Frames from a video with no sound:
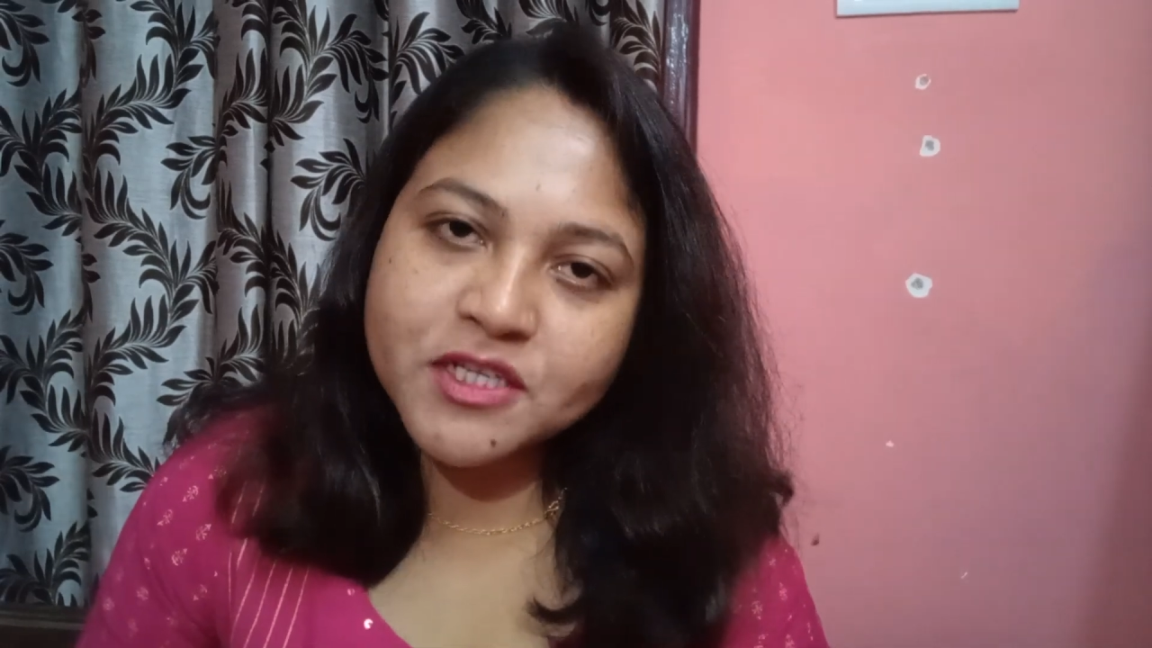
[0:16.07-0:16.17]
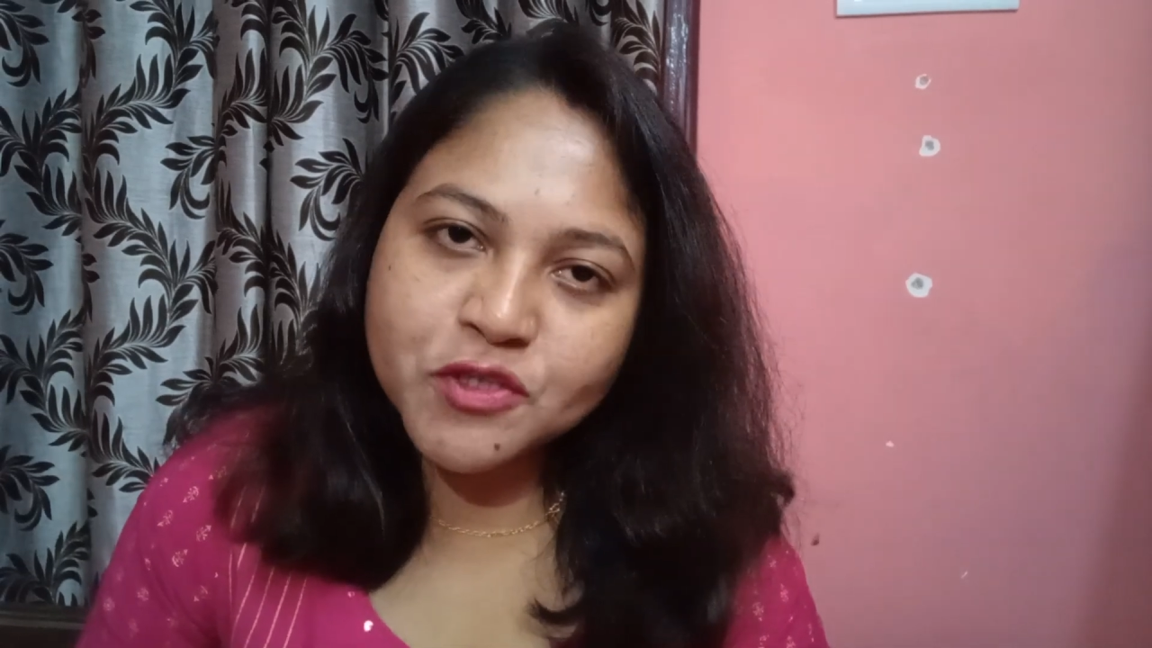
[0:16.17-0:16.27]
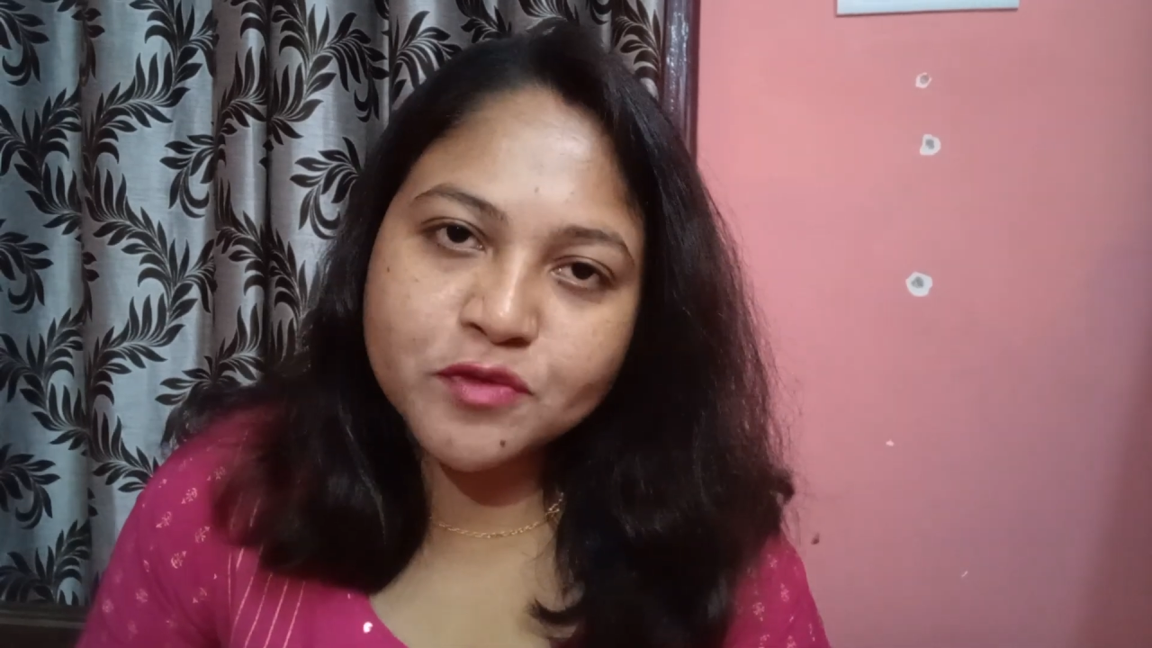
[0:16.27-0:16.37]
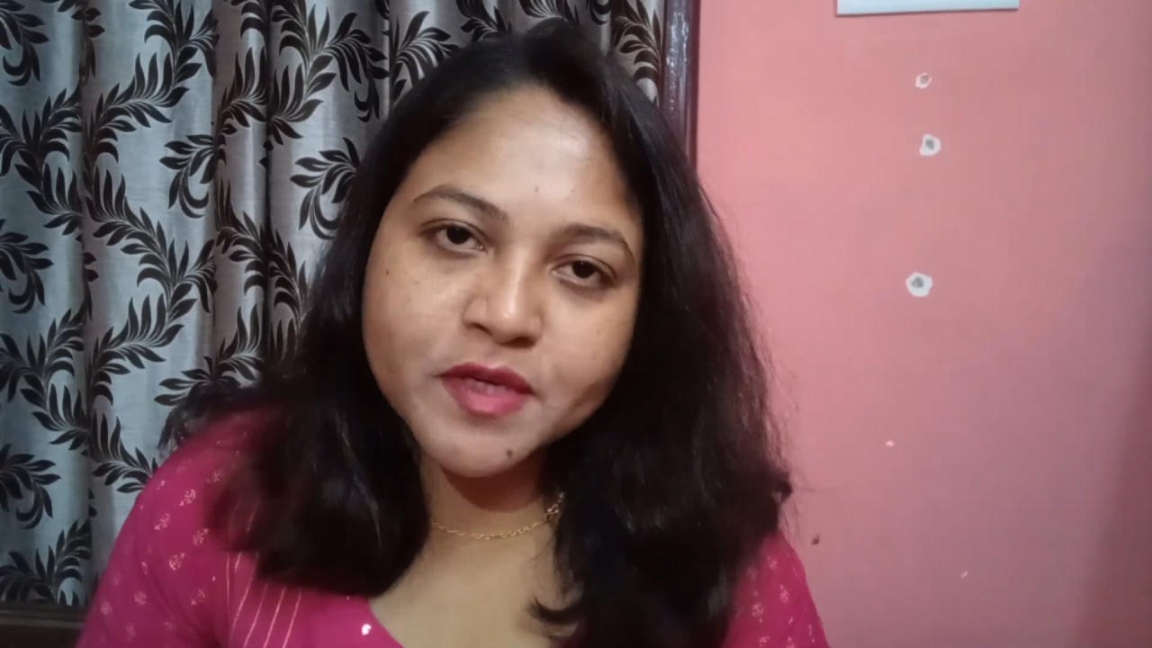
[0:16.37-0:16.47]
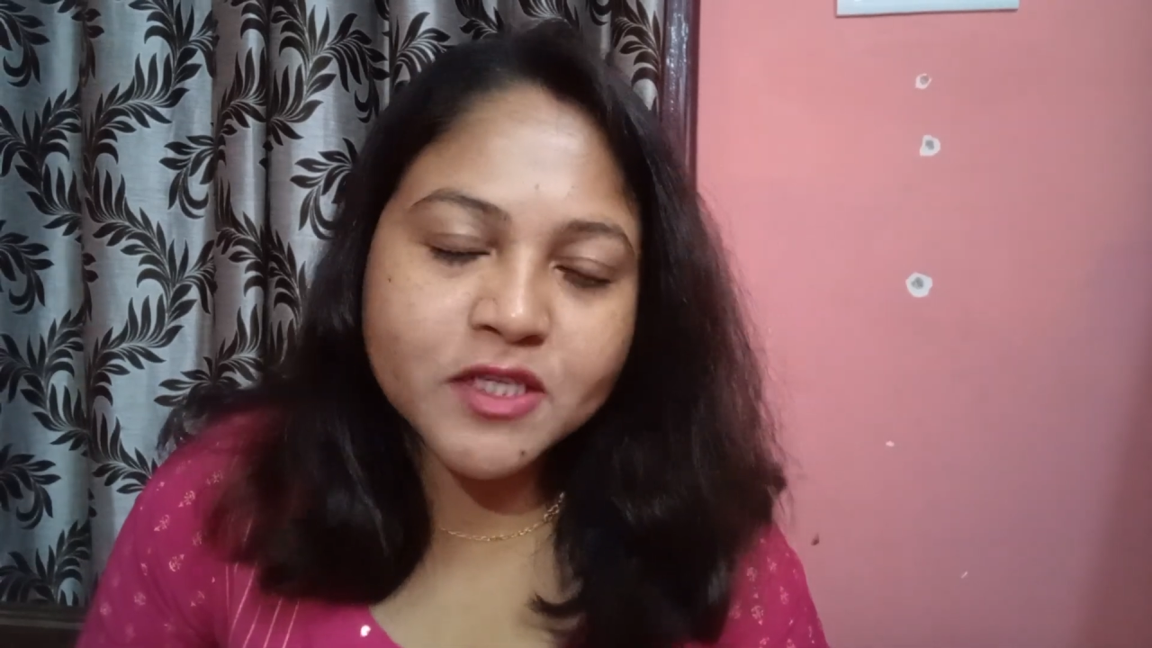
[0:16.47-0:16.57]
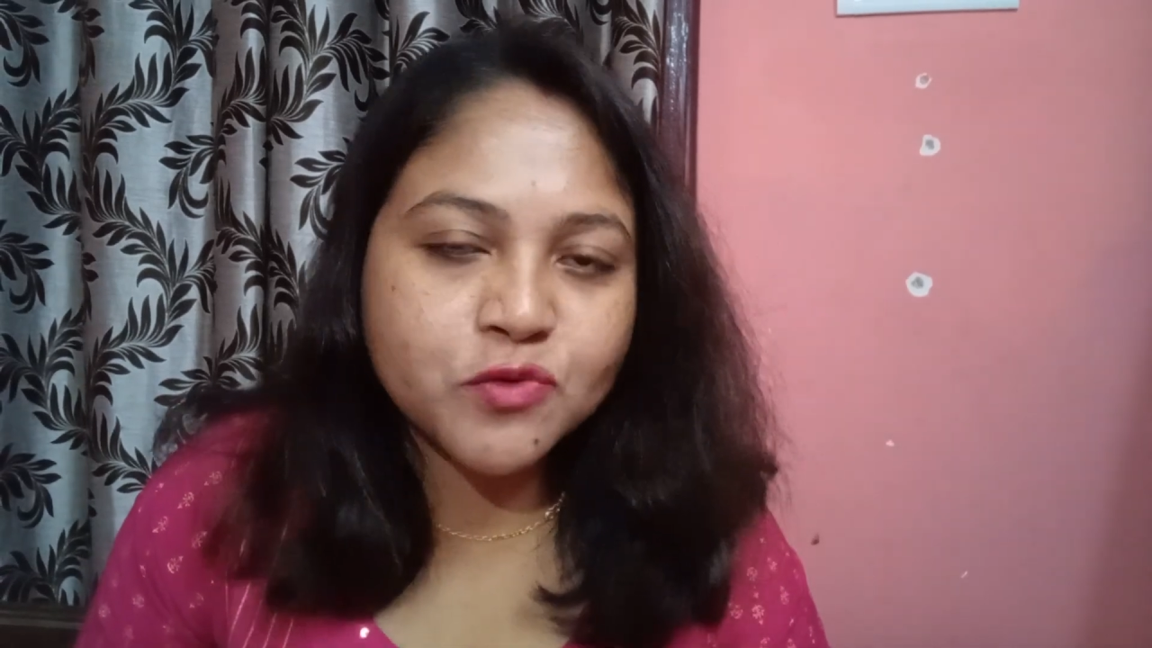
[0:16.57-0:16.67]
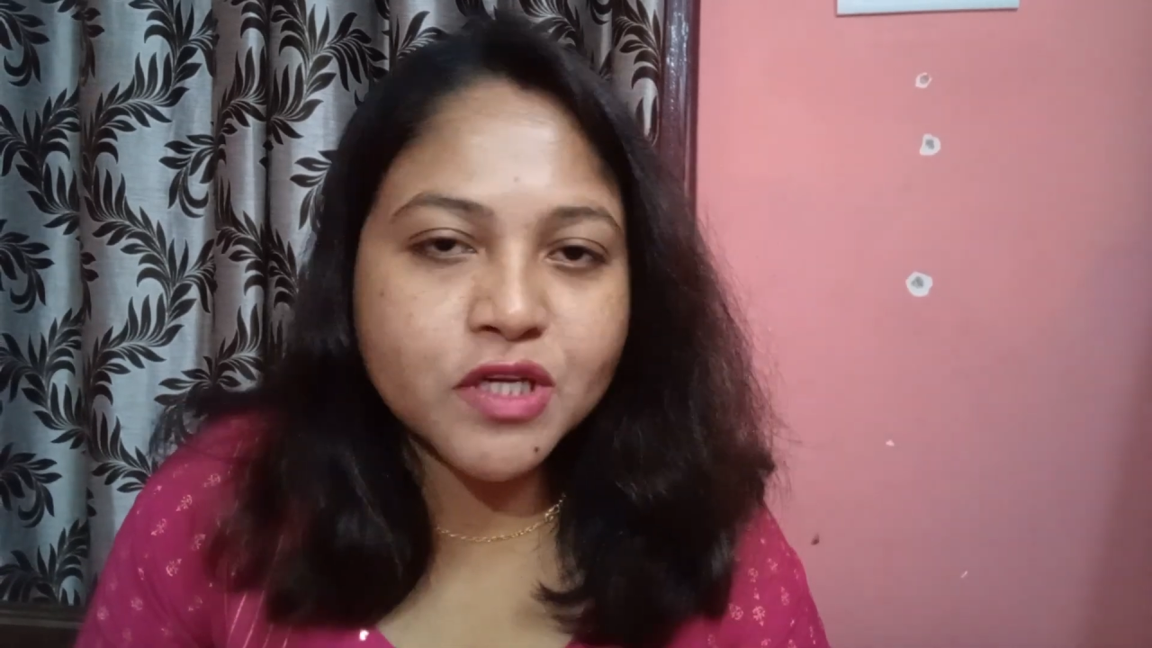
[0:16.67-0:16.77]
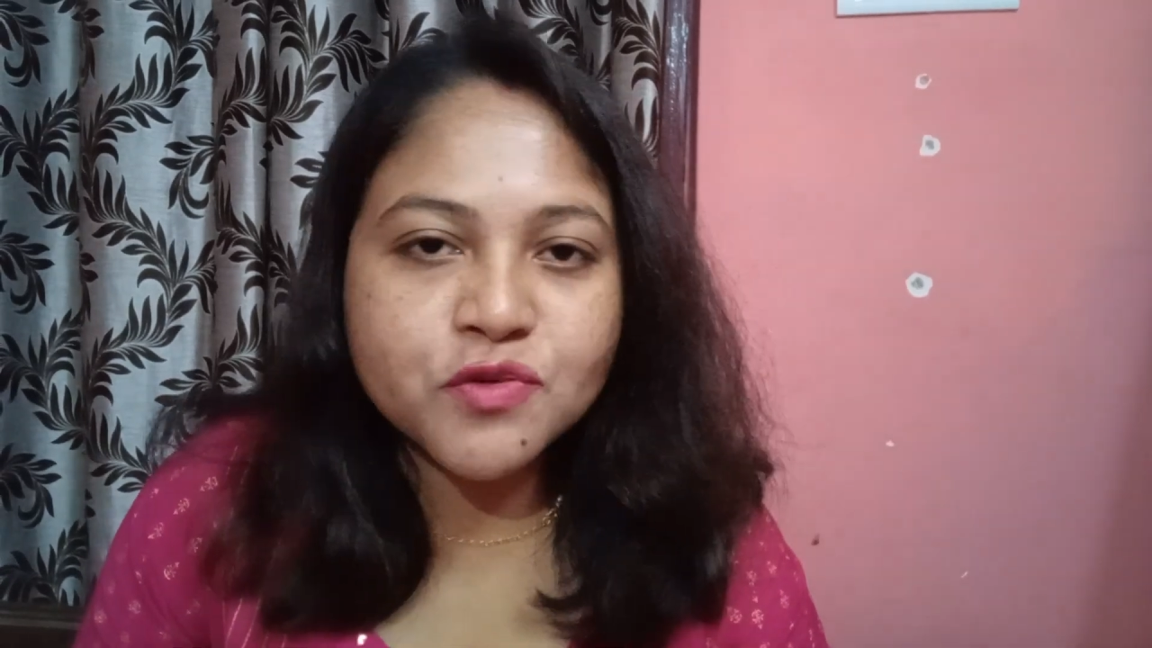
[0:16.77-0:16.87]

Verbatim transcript: রিক্রুটমেন্ট টু